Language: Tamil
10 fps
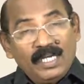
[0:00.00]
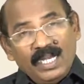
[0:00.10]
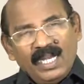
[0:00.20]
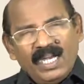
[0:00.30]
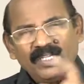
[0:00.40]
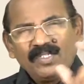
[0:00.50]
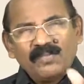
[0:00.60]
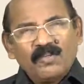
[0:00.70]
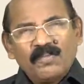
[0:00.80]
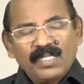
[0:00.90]

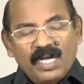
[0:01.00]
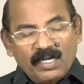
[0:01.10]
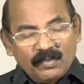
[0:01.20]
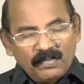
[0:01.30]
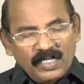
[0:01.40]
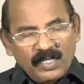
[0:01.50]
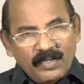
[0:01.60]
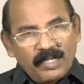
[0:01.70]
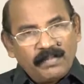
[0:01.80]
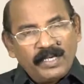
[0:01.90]
எல்லாருக்கும் முன்பதாகவும்
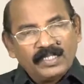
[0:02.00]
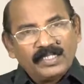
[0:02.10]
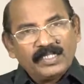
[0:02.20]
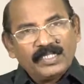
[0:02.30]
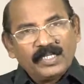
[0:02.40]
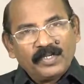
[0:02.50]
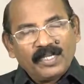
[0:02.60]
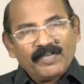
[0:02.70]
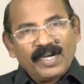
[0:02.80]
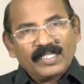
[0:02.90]
என்னுடைய பேச்சு
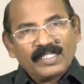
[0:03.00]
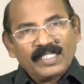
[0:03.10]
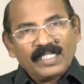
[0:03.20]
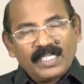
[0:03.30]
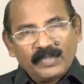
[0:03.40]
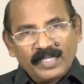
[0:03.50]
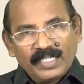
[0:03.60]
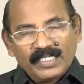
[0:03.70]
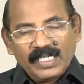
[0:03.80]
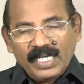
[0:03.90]
என்னுடைய வார்த்தை என்னுடைய
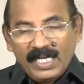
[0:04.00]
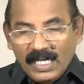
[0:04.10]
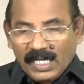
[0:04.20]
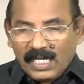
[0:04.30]
செயல்